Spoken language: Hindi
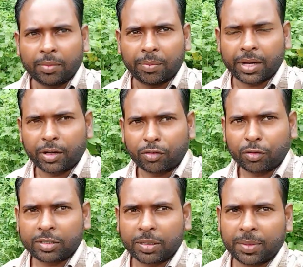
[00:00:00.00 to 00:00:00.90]
मेरा
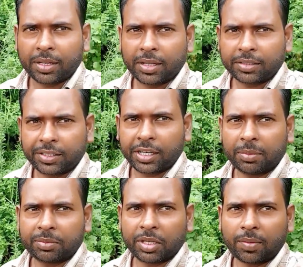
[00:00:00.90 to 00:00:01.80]
यूट्यूब चैनल है श्री
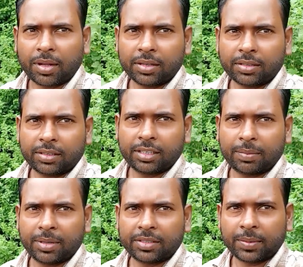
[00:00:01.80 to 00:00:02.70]
राम चौहान
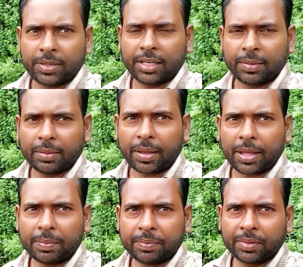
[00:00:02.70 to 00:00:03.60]
डबल सेवन डबल फाइव